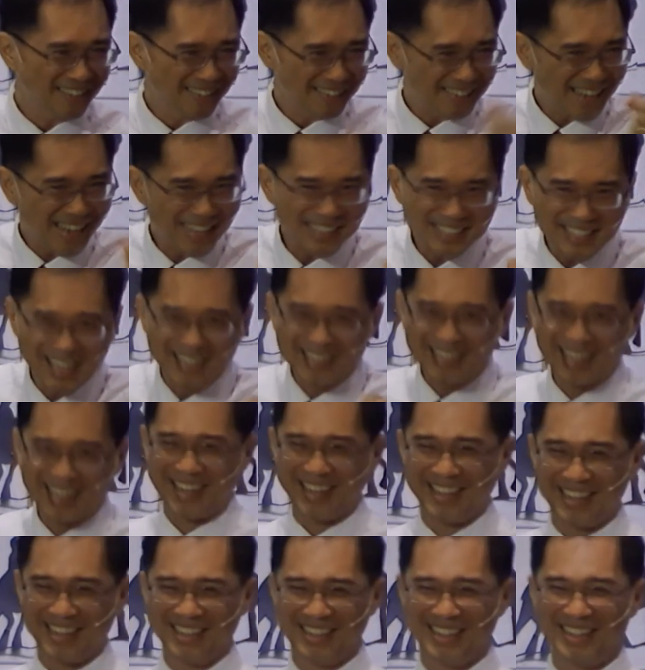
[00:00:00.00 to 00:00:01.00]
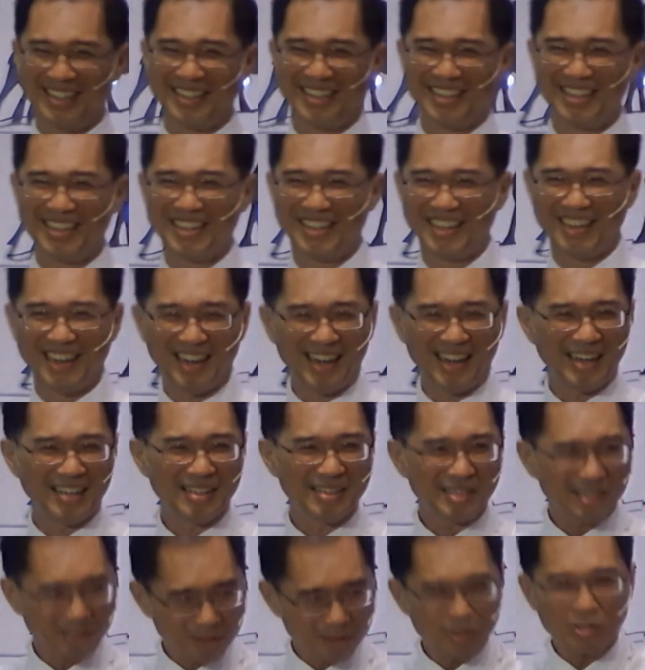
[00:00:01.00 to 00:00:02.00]
盖章了。”啊，
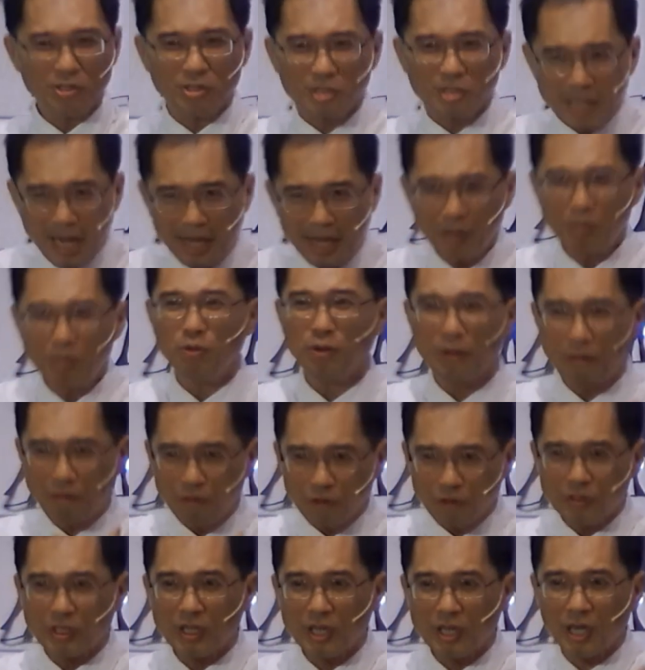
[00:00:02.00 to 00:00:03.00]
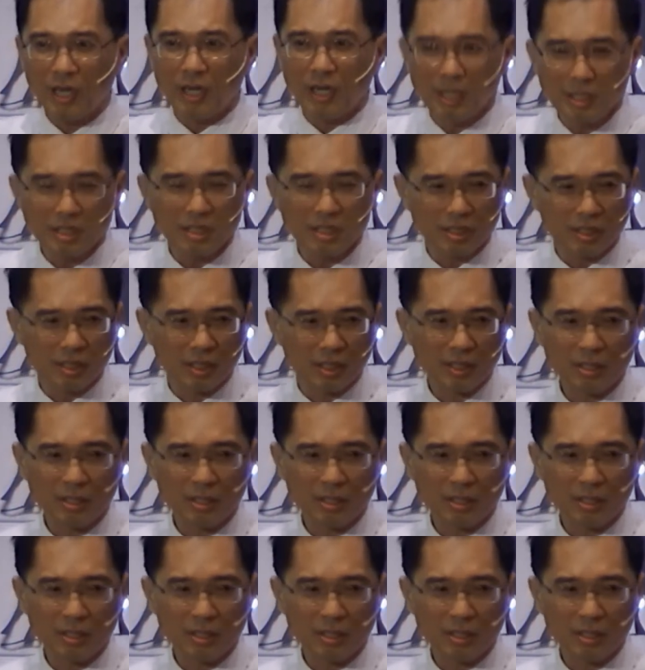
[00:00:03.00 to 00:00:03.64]
就是他又恢复这个儿子